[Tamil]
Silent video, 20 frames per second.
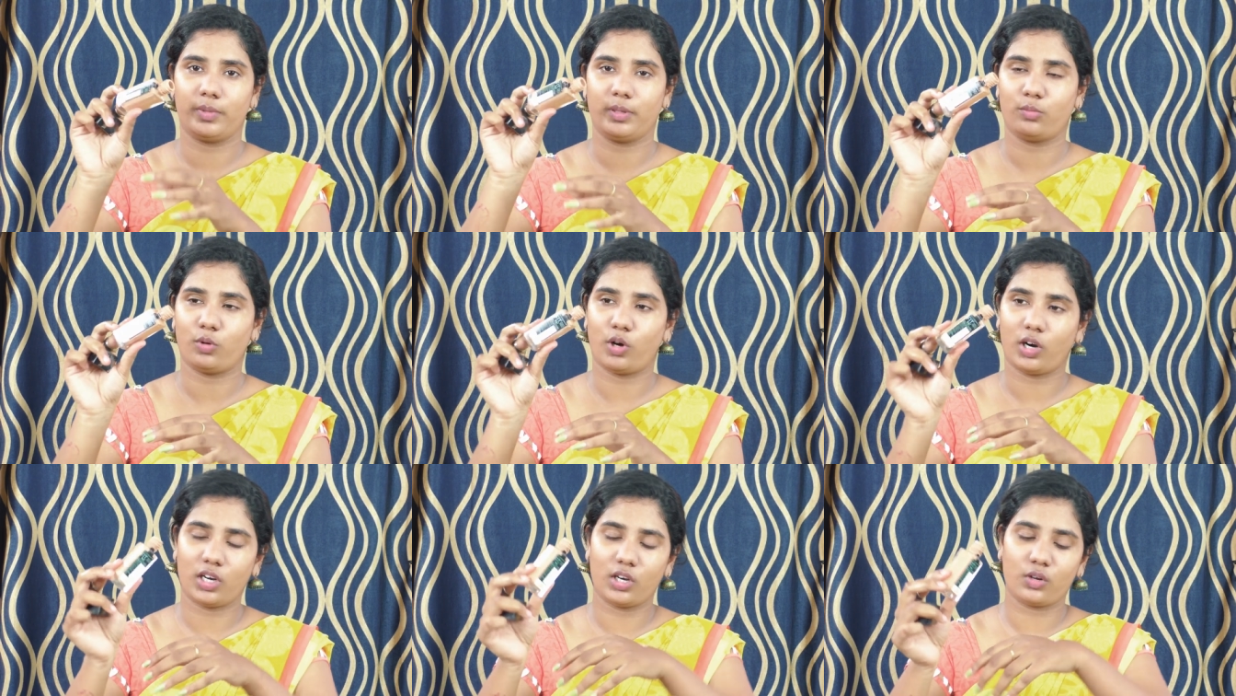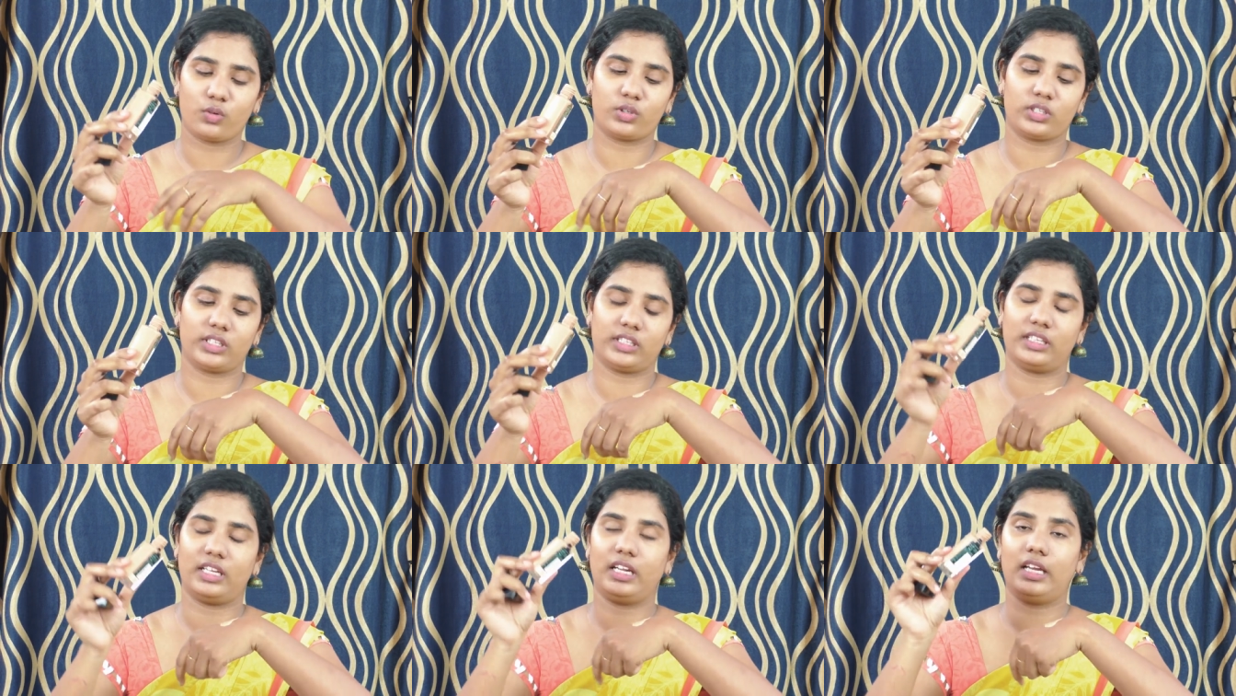இப்படி பாட்டில்
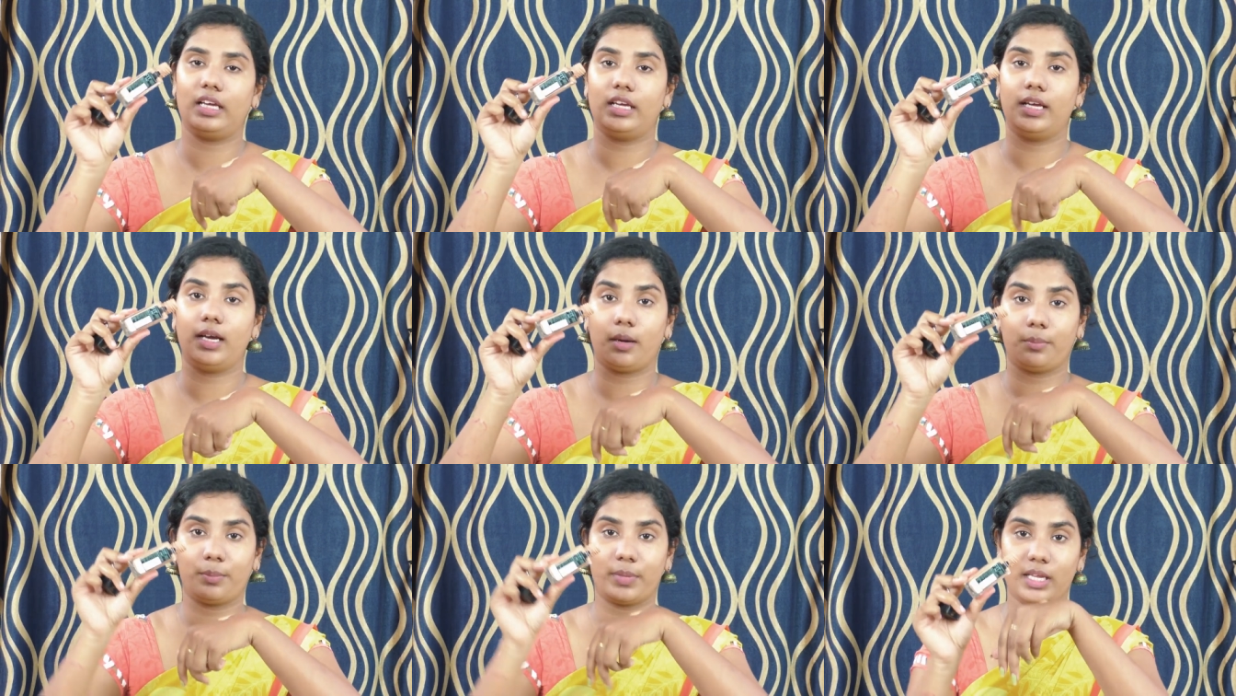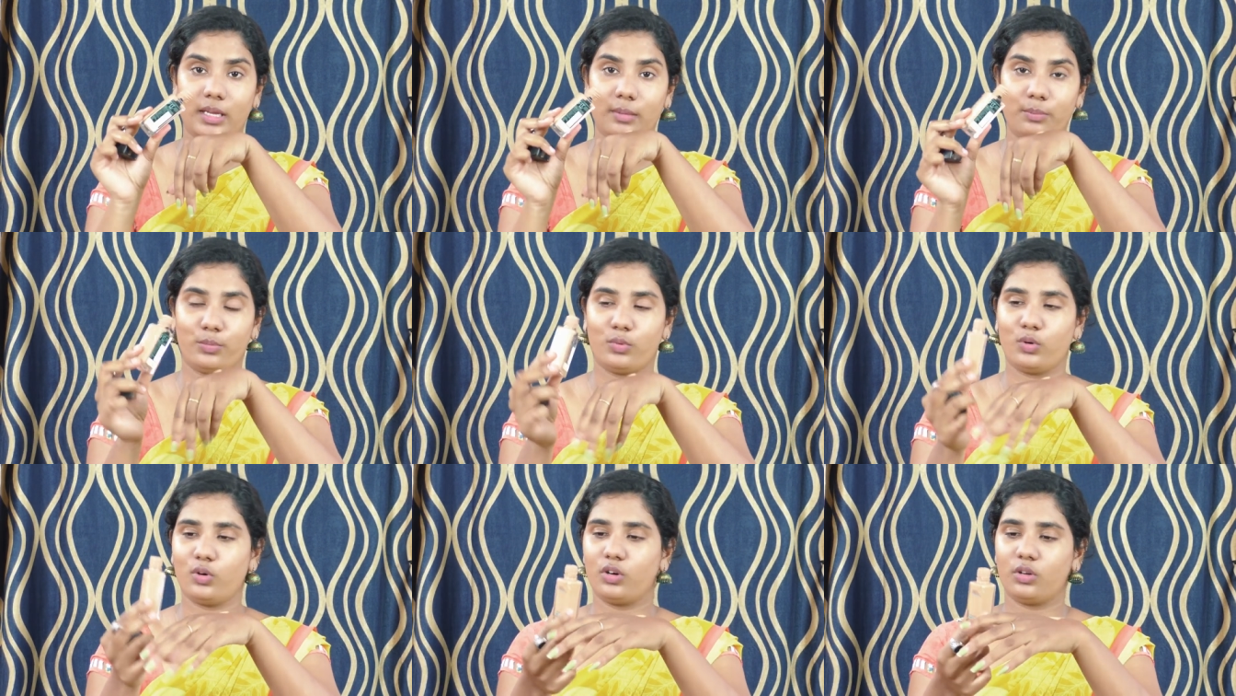கொடுத்ததுனால அப்படியே
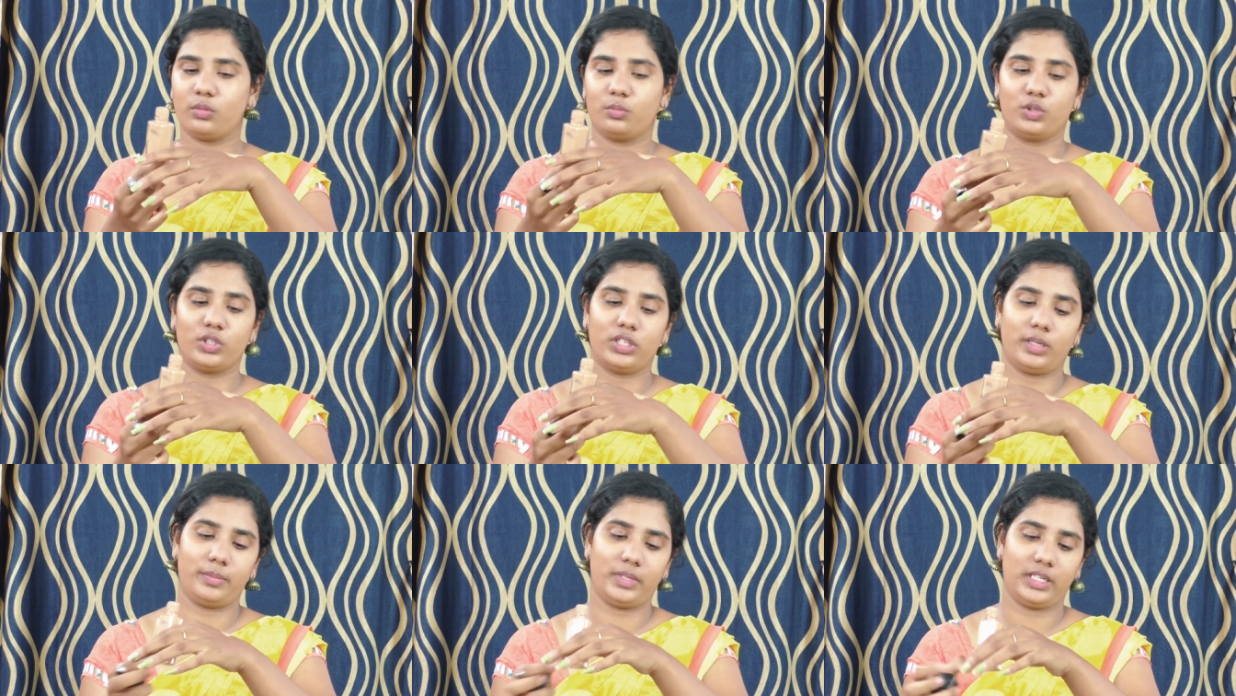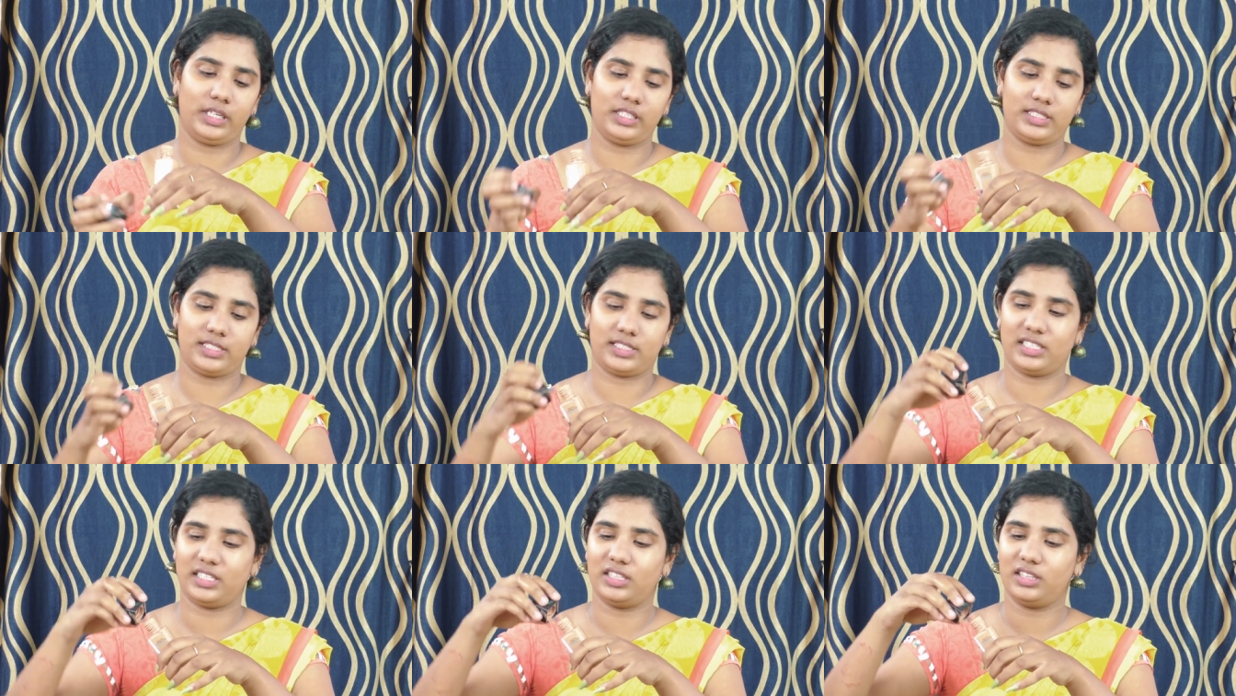போடும்போது அப்படியே
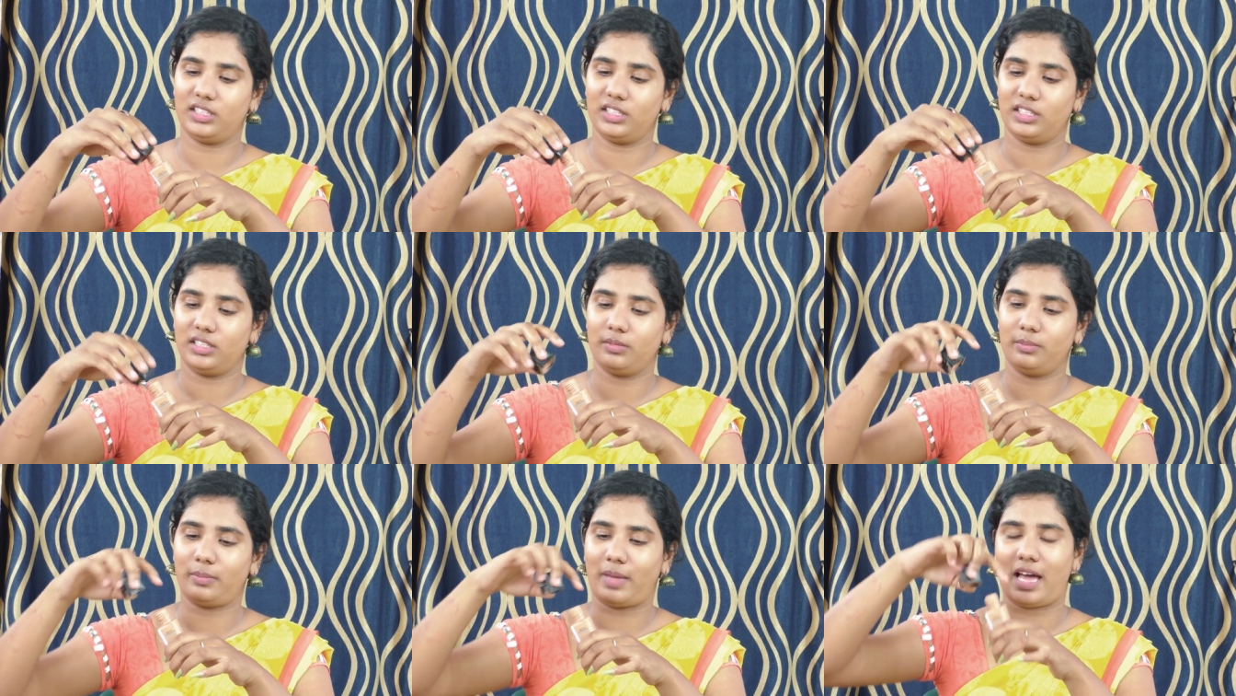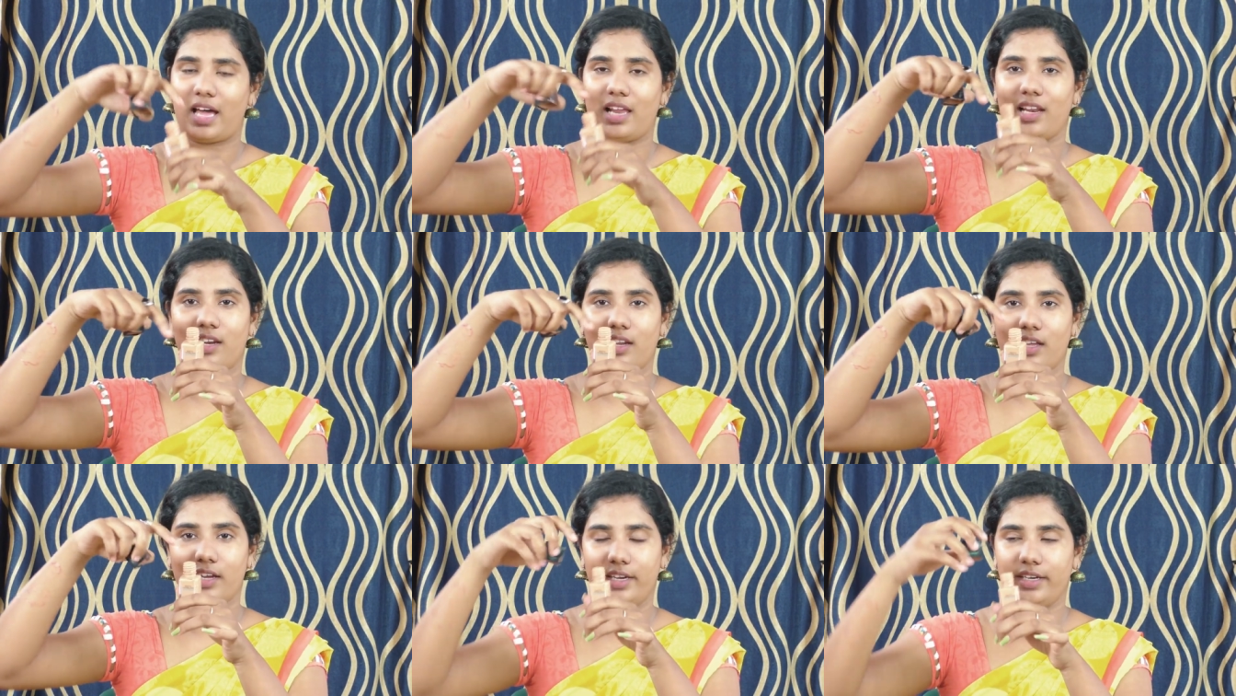சிந்துது
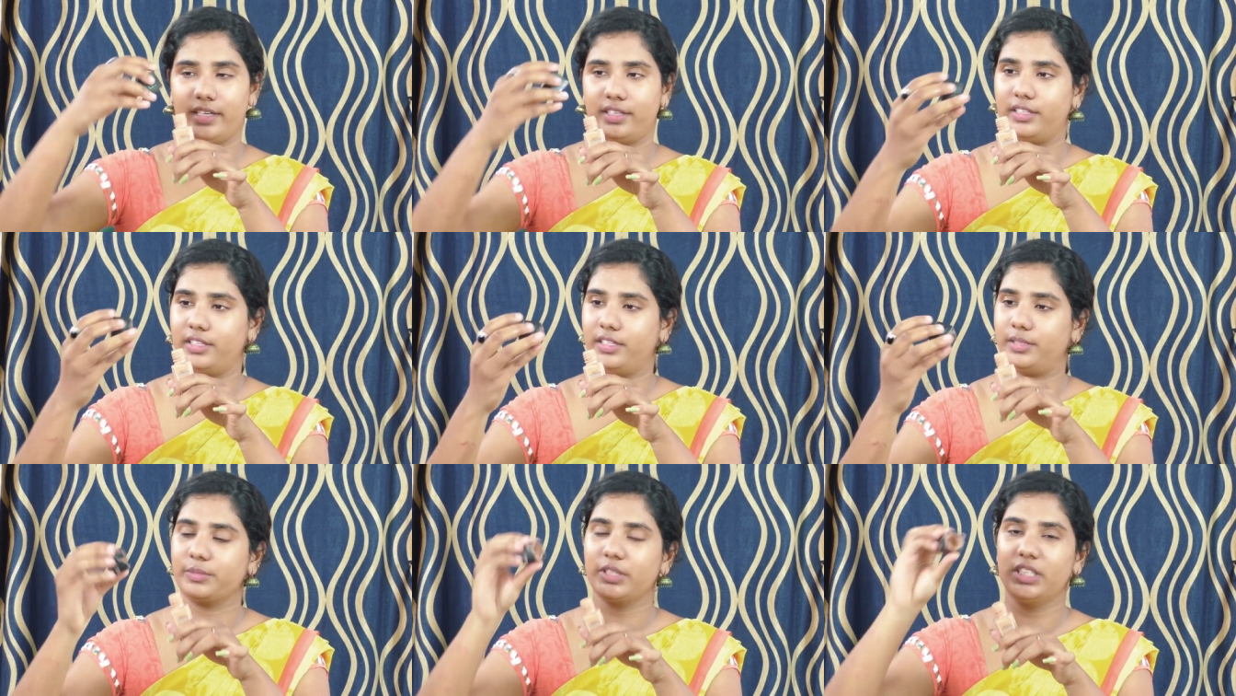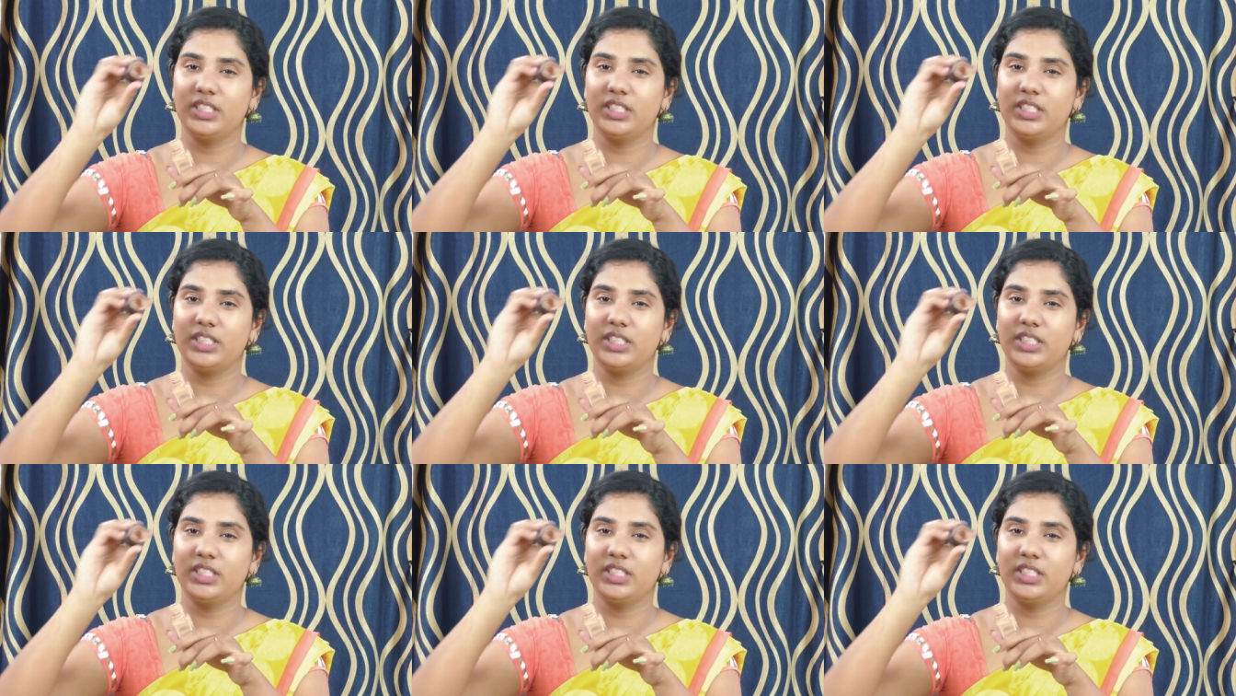மேலாம் ஆயிடுது